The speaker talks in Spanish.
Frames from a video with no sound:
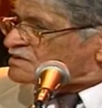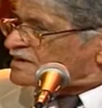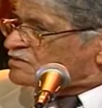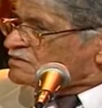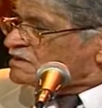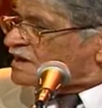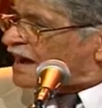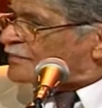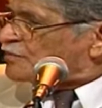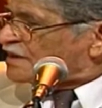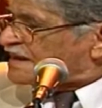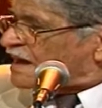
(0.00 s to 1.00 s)
León?
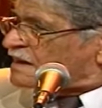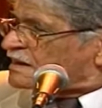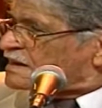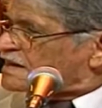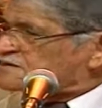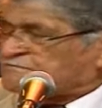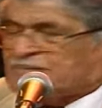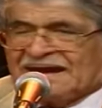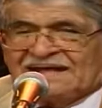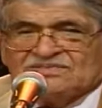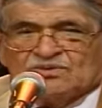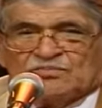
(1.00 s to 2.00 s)
Afuera,
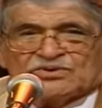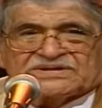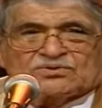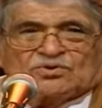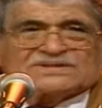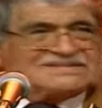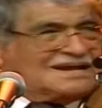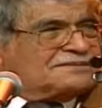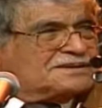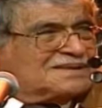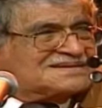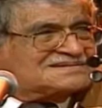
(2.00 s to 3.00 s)
esperando porque no
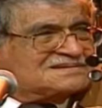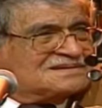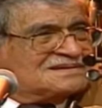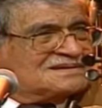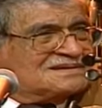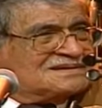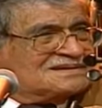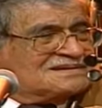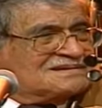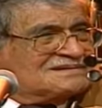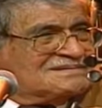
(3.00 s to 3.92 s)
entraban más. Claro, hicimos otra,